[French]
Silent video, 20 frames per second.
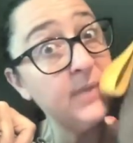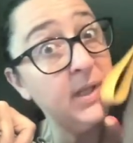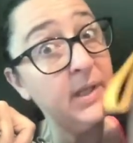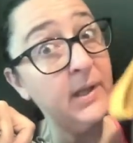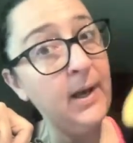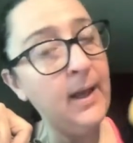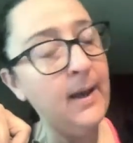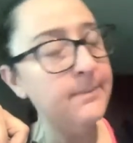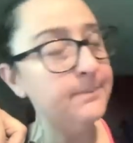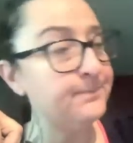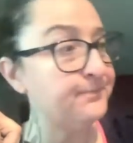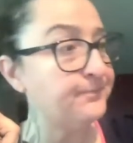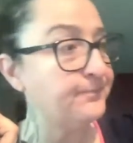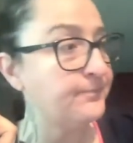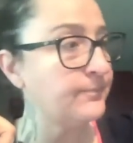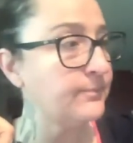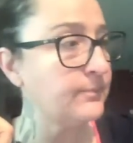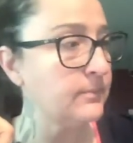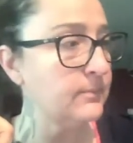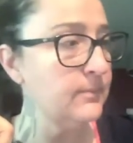qui est là
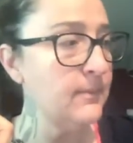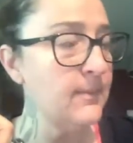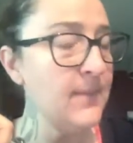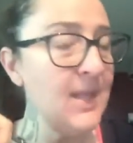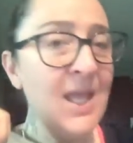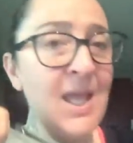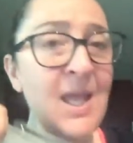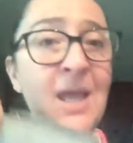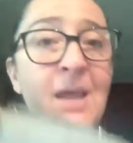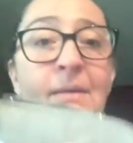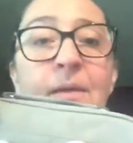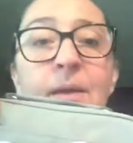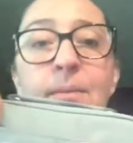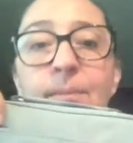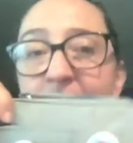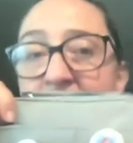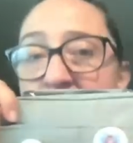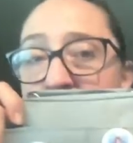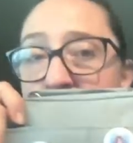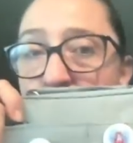
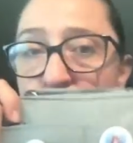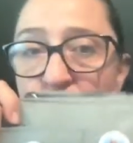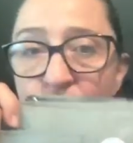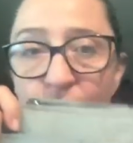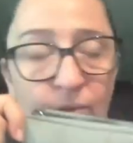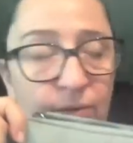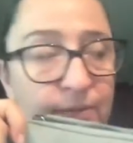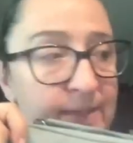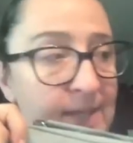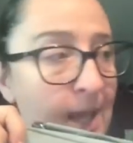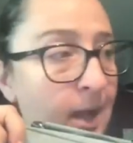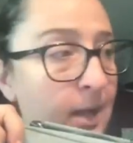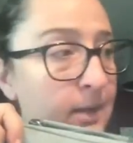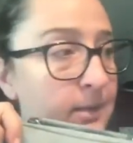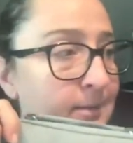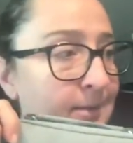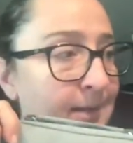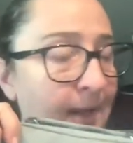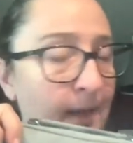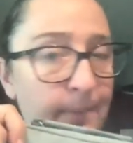mais je trouve ça
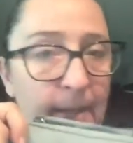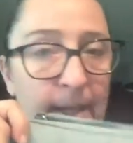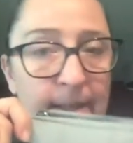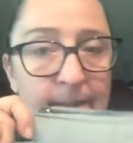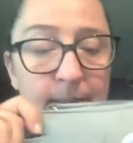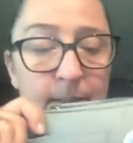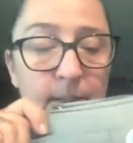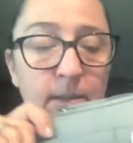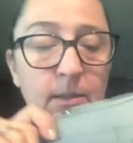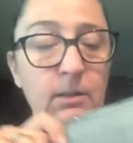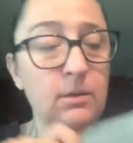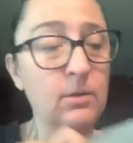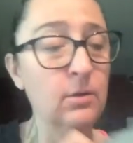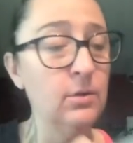très pratique.